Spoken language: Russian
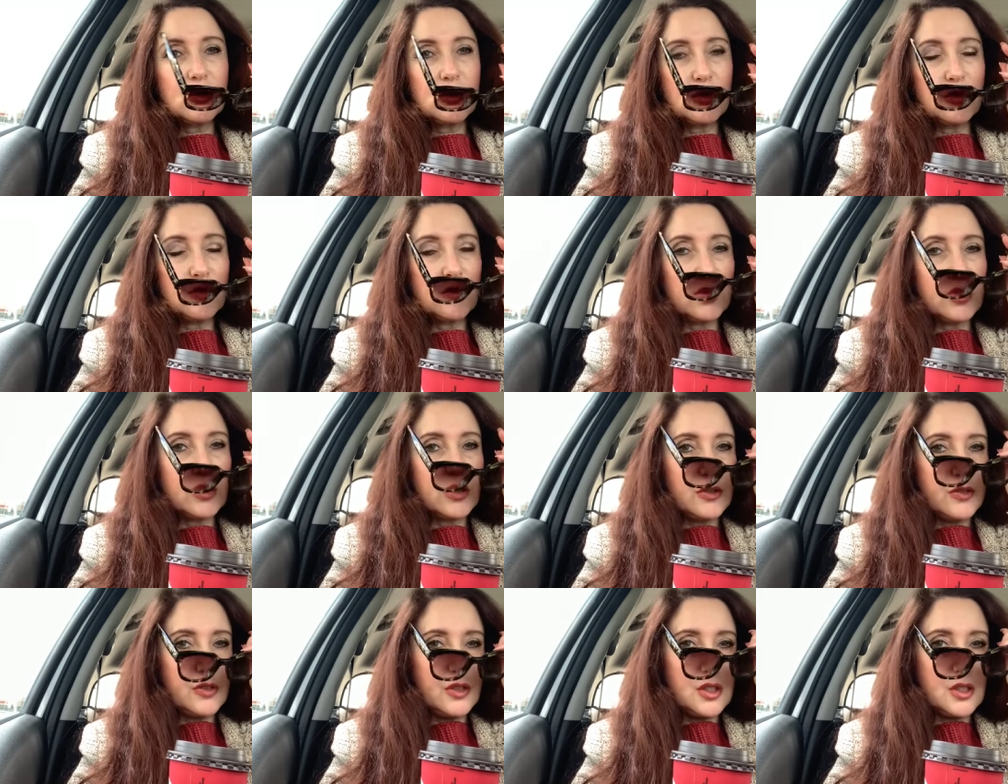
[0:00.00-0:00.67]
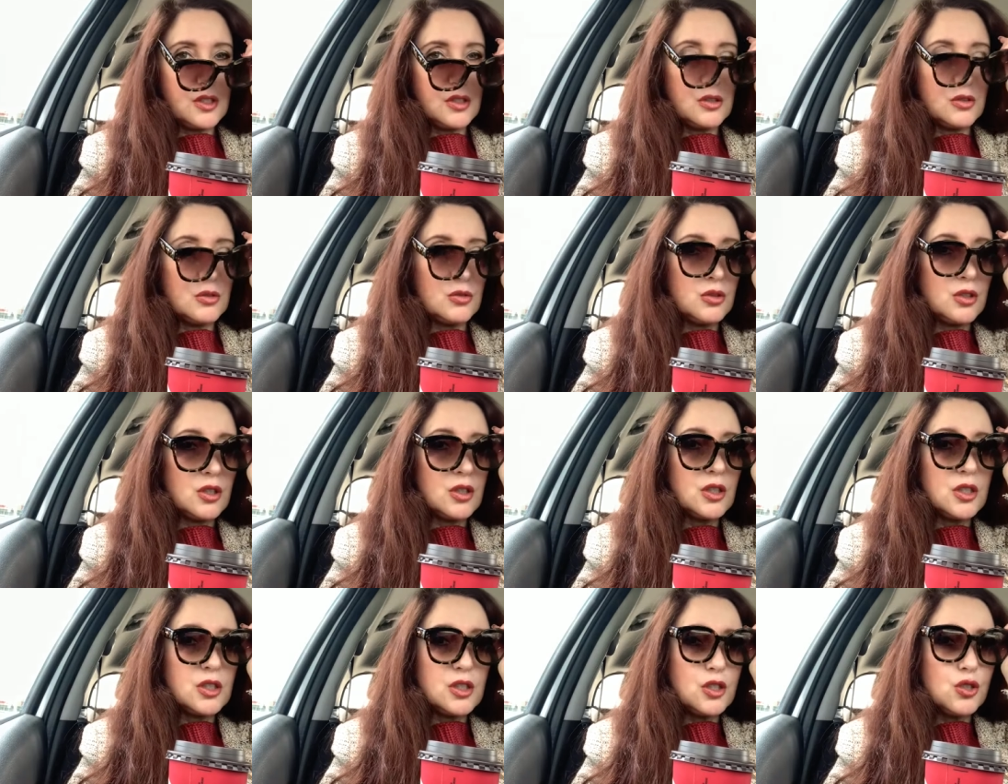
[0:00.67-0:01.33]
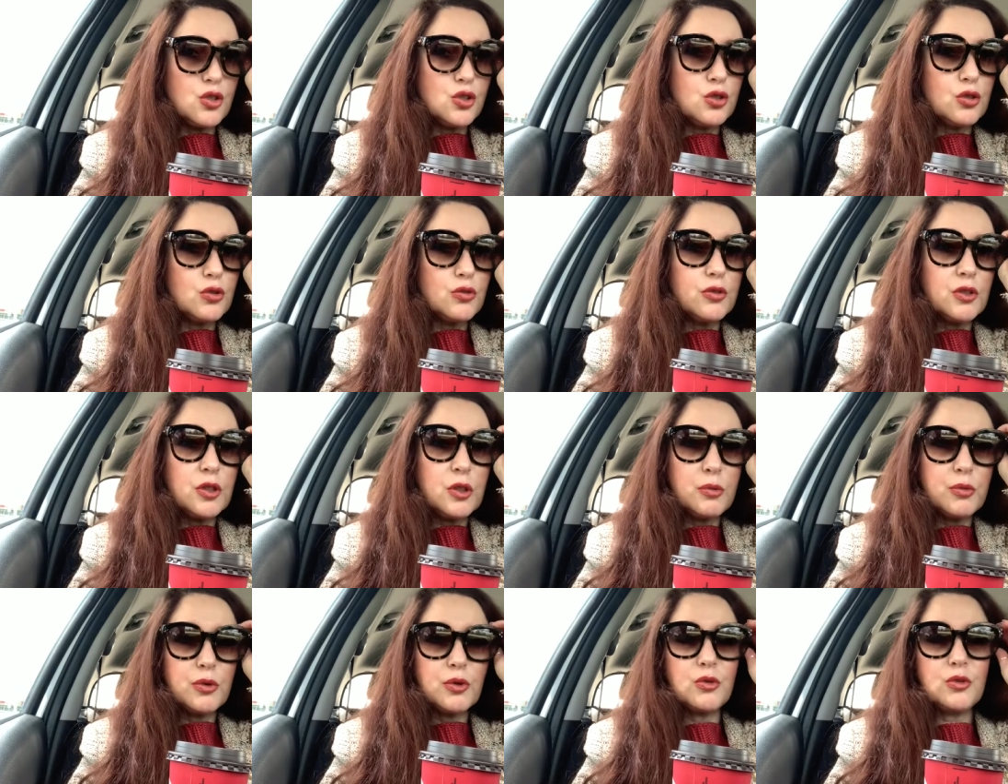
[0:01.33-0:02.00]
солнце светит, но я надеюсь, что
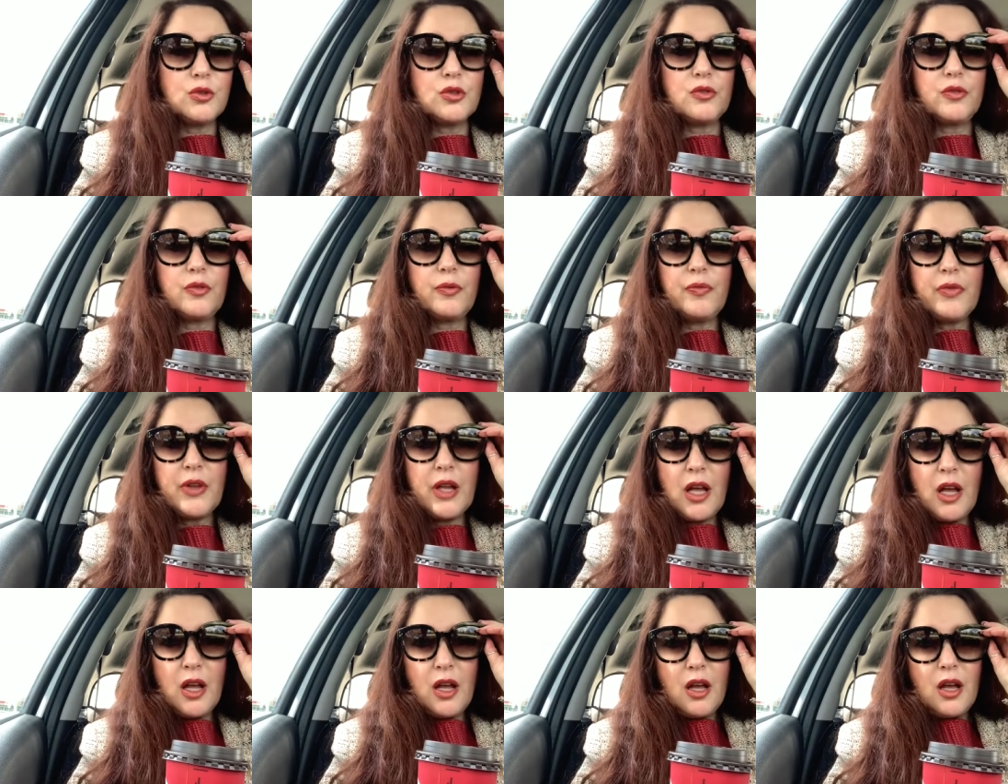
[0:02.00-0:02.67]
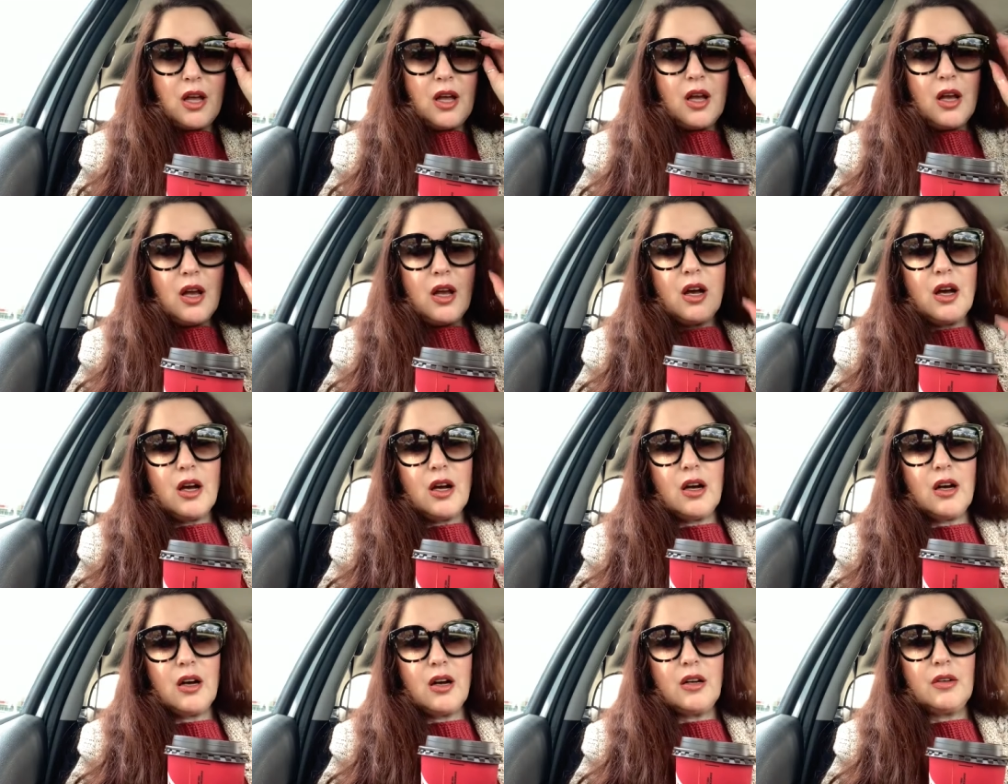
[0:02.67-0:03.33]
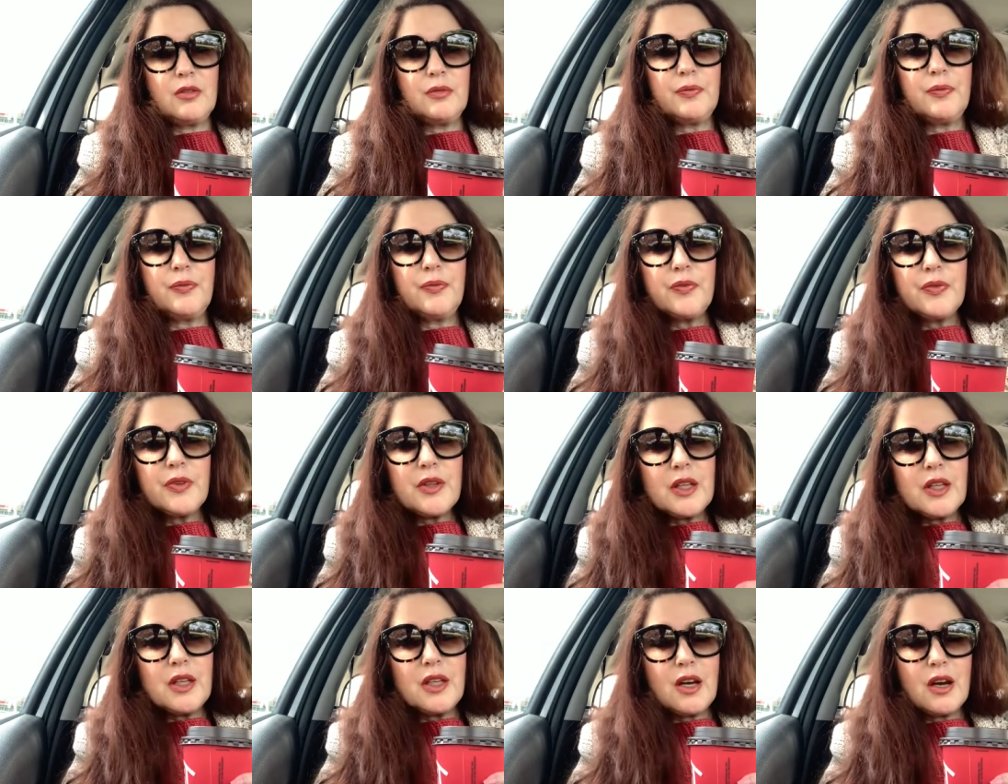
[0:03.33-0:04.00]
вы не против. А,
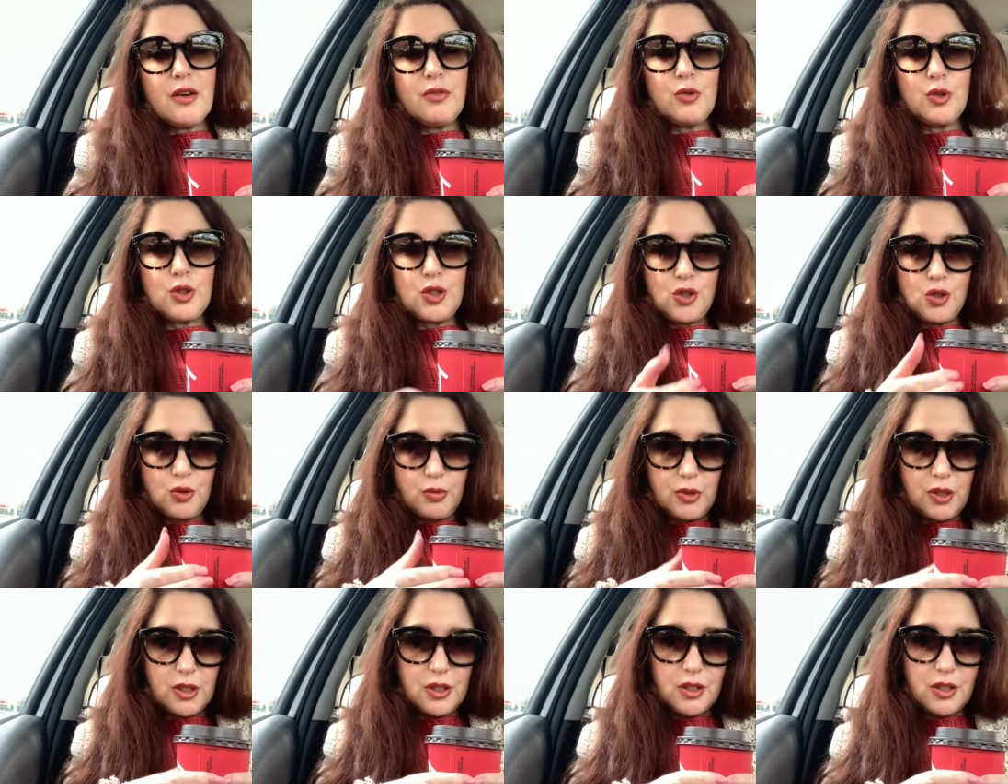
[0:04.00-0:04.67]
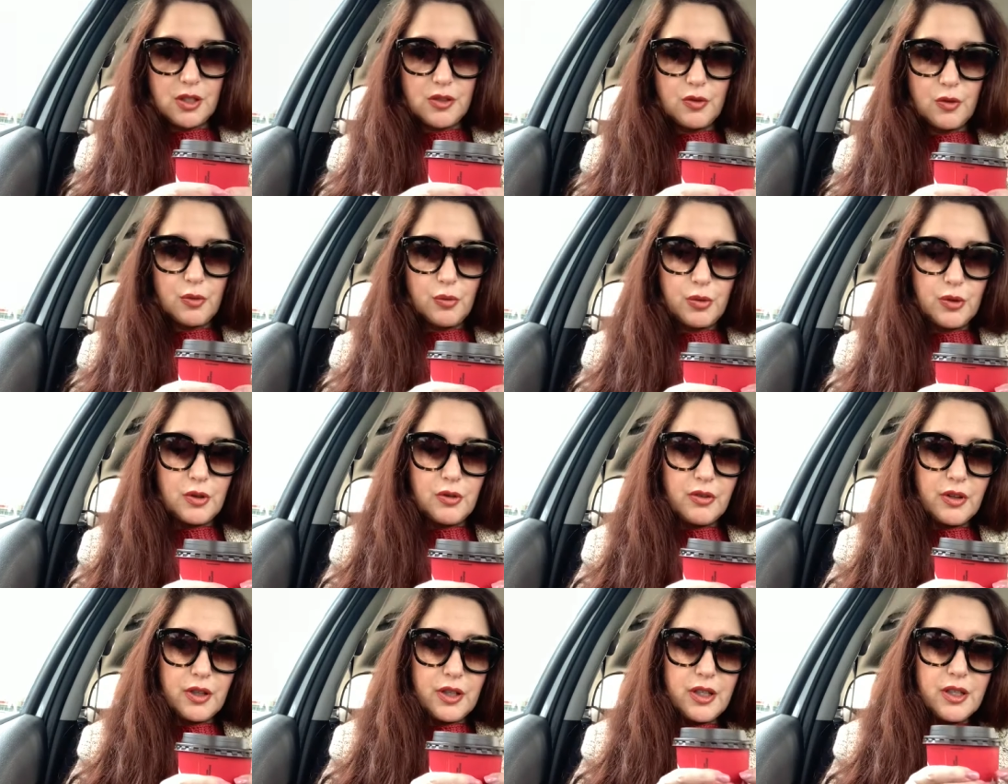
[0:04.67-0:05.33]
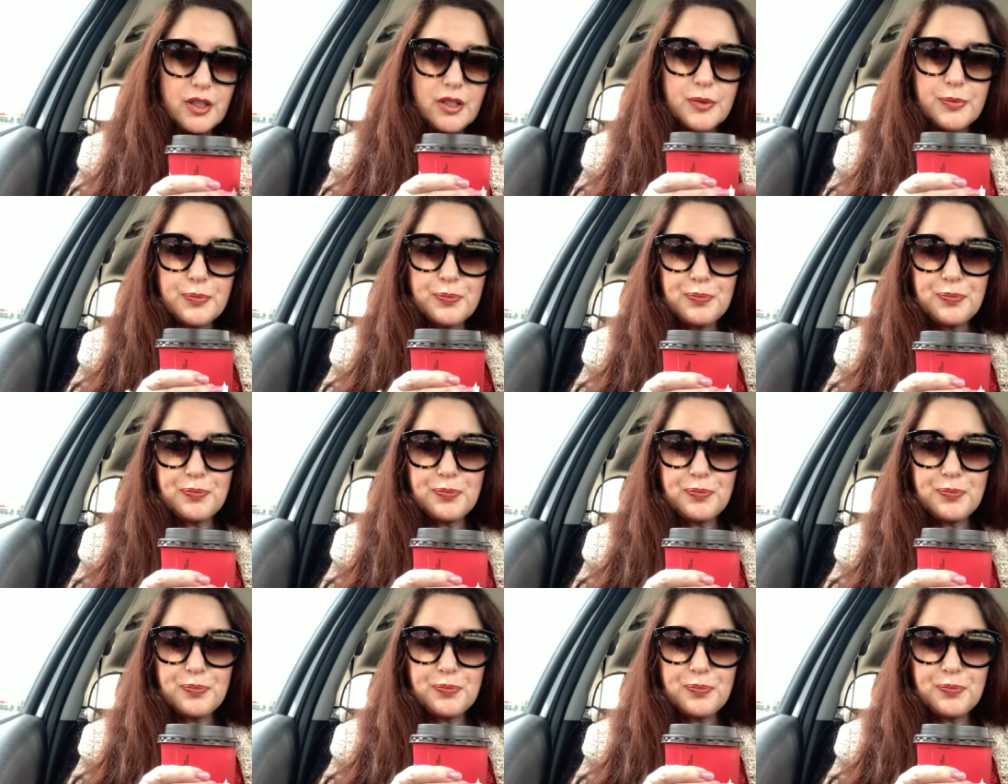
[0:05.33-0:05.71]
я вот о чем хотела с вами поговорить.